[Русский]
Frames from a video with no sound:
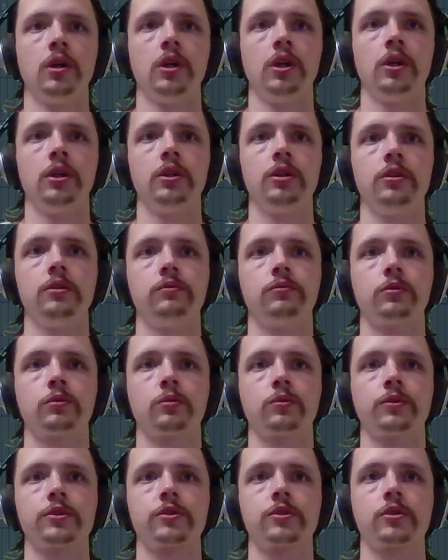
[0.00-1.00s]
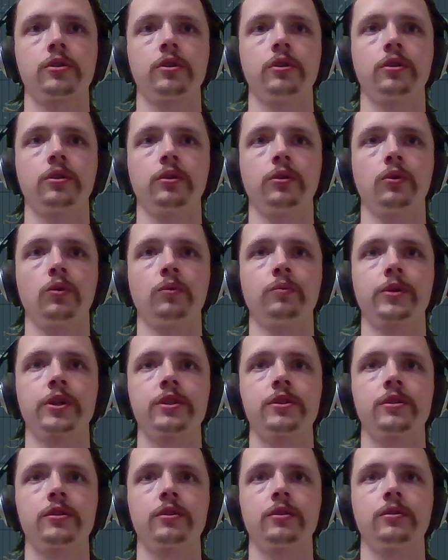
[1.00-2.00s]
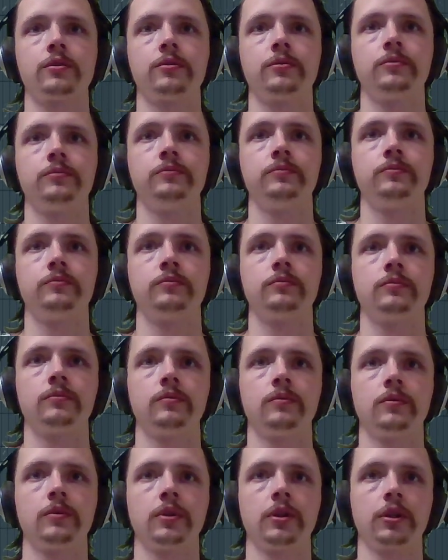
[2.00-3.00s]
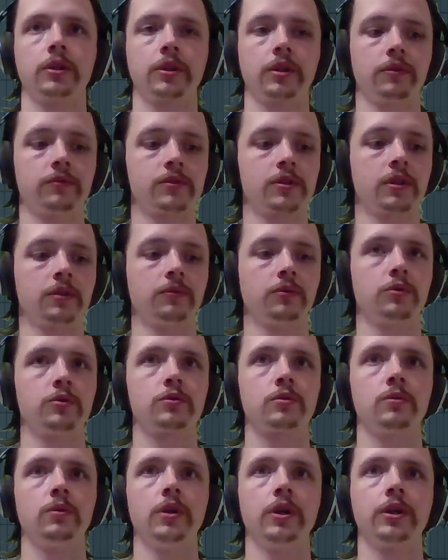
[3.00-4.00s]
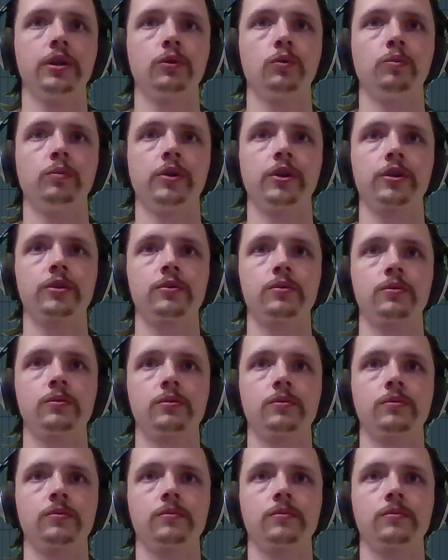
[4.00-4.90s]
И вот у нас громкость. Я вставлю сюда эту партию.